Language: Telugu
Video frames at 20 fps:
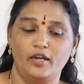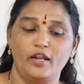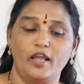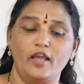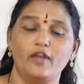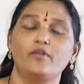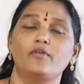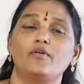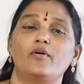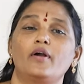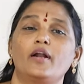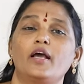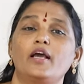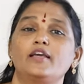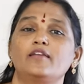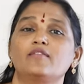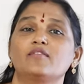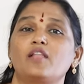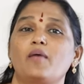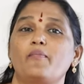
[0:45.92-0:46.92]
నేను కూడా
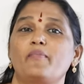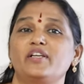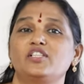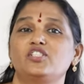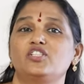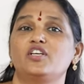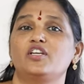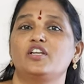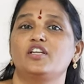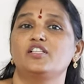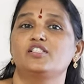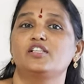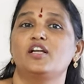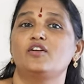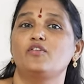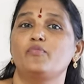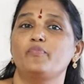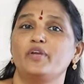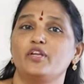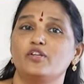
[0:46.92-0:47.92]
ఇంత మంచి
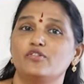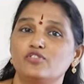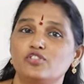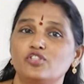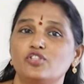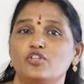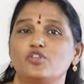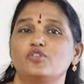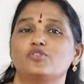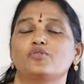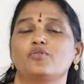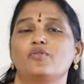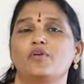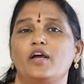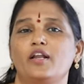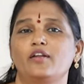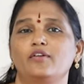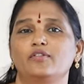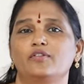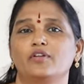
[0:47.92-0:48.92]
రిజల్ట్ మీ నుంచి
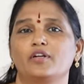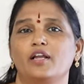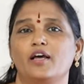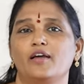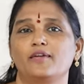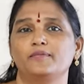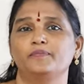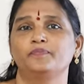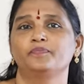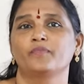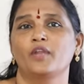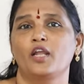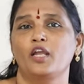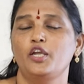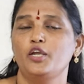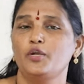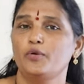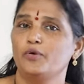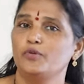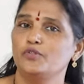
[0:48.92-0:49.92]
తీసుకోగలుగుతున్నాను
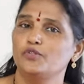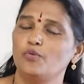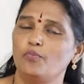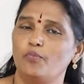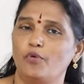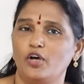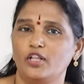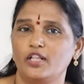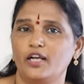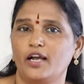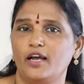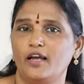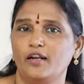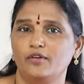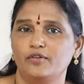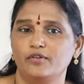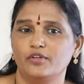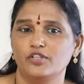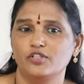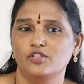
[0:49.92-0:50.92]
ఈరోజు
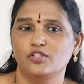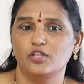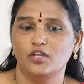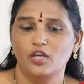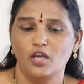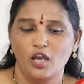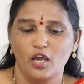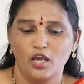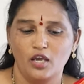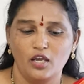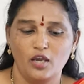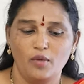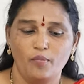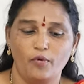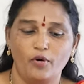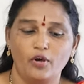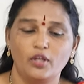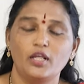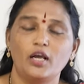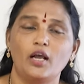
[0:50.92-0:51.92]
బోధకాల గురించి ఈ
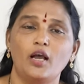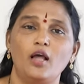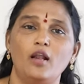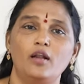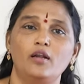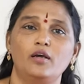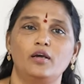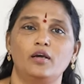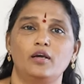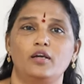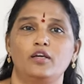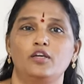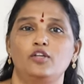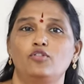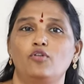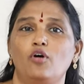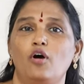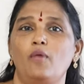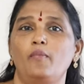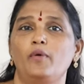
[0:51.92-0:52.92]
బోధకాలు ఈ
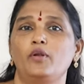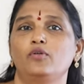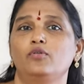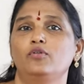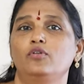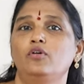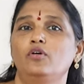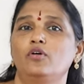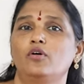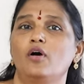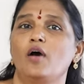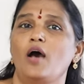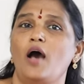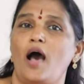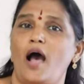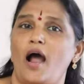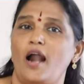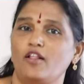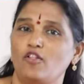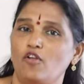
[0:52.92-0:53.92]
దోమలు
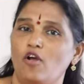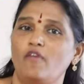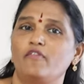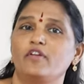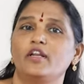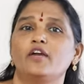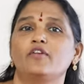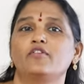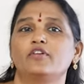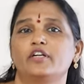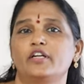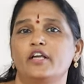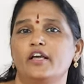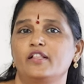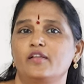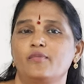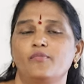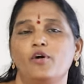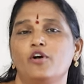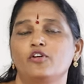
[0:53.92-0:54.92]
ఆడదోమలే
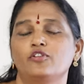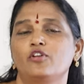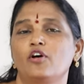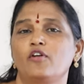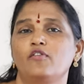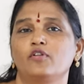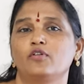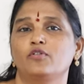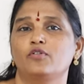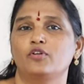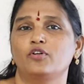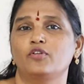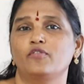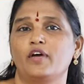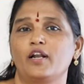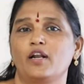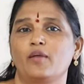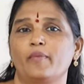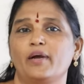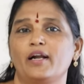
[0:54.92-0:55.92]
గుట్టేది మగదోమలు
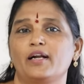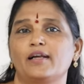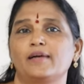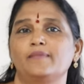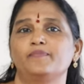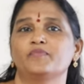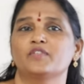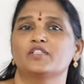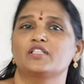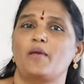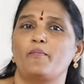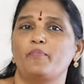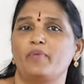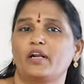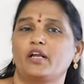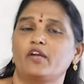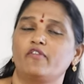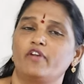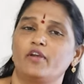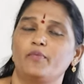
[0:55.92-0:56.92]
కుట్టవన్నమాట
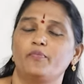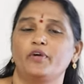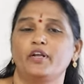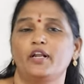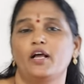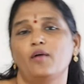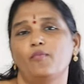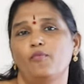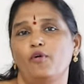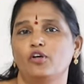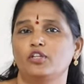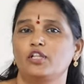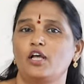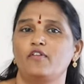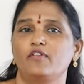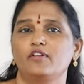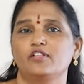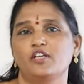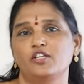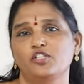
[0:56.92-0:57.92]
సంపర్కం అయిపోయినాక
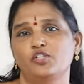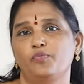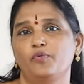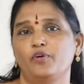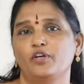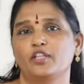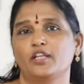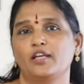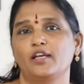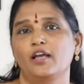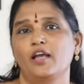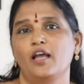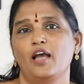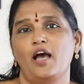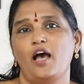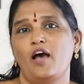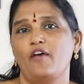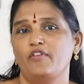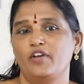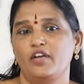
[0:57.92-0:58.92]
మగదోమలు చచ్చిపోతాయి
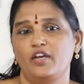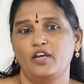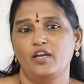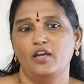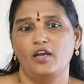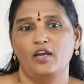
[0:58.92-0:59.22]
అవి